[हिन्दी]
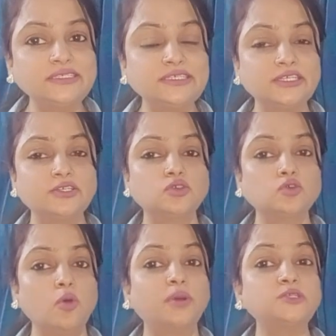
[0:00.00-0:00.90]
सीरीज
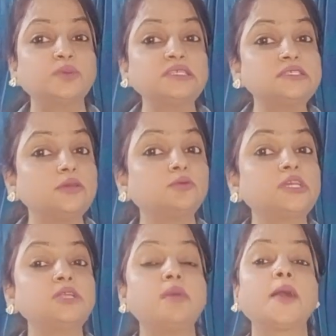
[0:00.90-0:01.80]
को बचपन से
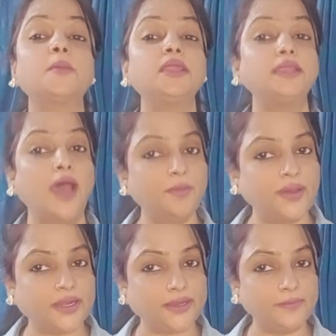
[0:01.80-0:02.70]
उनके दिमाग में ना
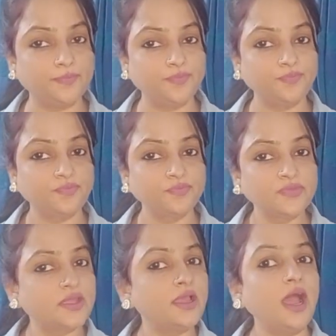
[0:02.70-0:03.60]
भरें
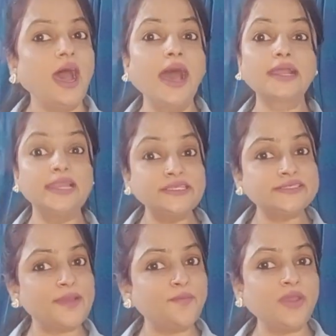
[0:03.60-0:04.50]
अगले
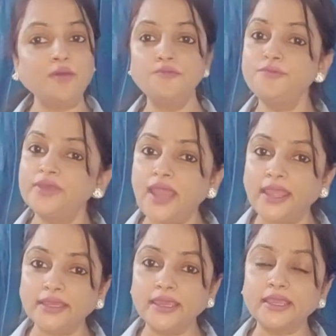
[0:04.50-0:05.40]
स्टेप में हम फिर
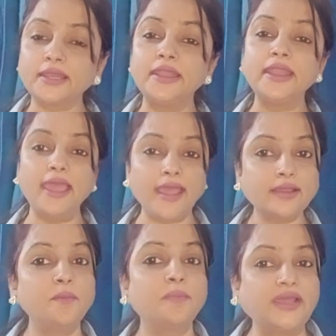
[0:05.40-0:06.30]
आएंगे एक नया
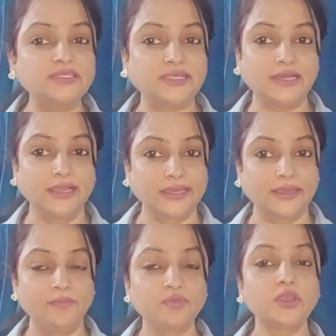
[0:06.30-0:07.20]
कंपैरिजन
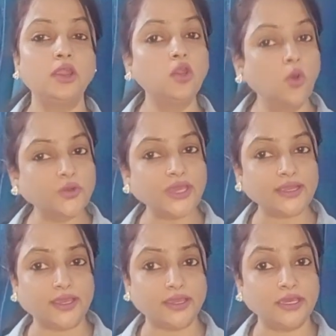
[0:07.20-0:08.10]
लेके लोग क्या
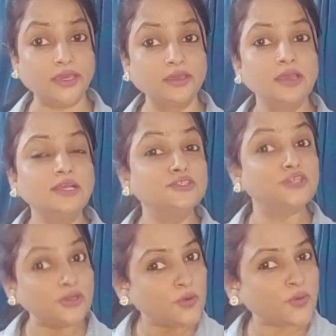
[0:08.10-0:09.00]
कहेंगे
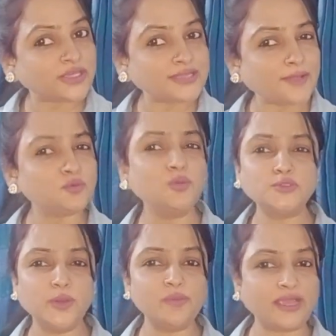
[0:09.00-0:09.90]
जिन लोगों के साथ भी
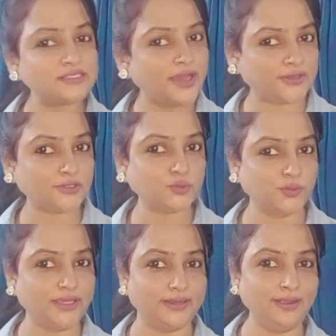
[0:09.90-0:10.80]
बचपन में ऐसी हरकत
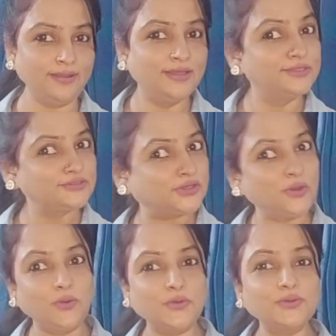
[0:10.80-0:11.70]
हुई है ना जिन
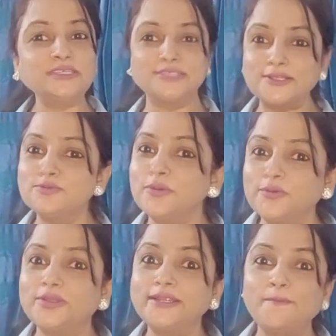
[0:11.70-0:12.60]
लोगों की सच में
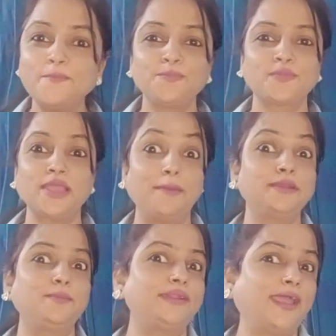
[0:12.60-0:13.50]
उनकी आई I मीन
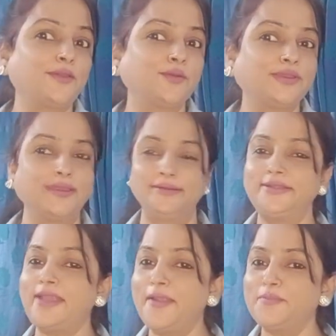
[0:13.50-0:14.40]
mean, पिटाई हुई
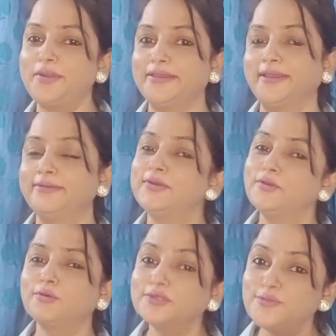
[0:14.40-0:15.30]
है डांट पड़ी है
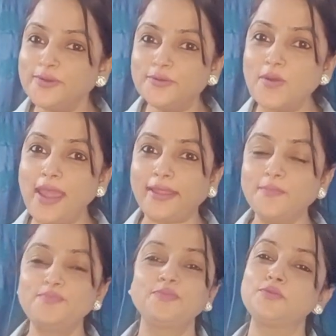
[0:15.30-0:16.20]
कुछ भी हुआ
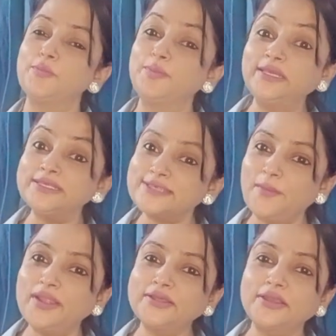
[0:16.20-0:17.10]
है तो प्लीज
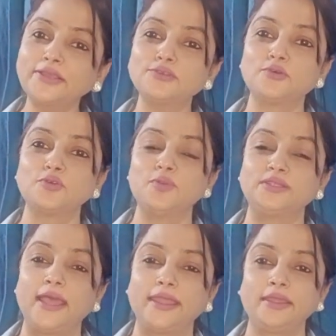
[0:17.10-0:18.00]
कमेंट करके जरूर
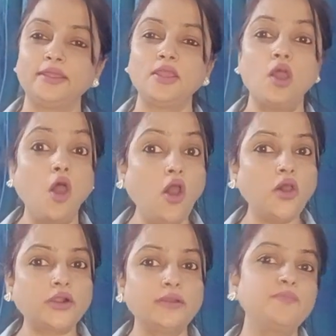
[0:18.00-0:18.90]
बताएं
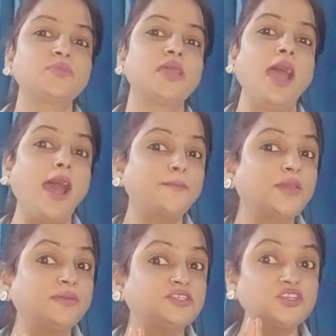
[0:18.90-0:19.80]
और
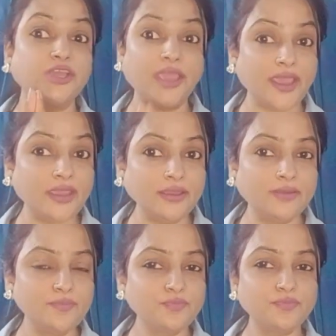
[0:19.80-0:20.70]
आपके बच्चे
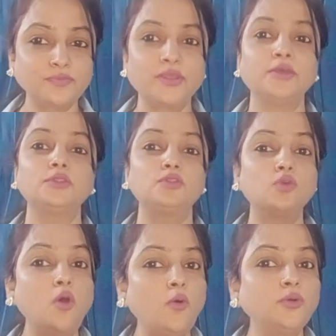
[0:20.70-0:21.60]
हैं
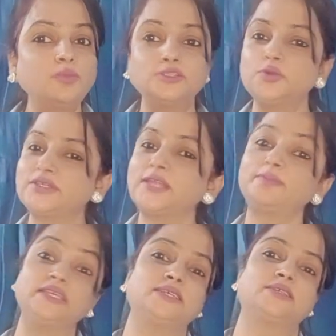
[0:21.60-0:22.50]
तो उन बच्चों के साथ
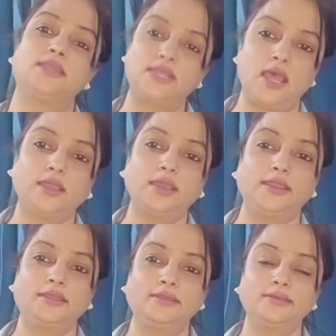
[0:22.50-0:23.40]
प्लीज ऐसा ना करें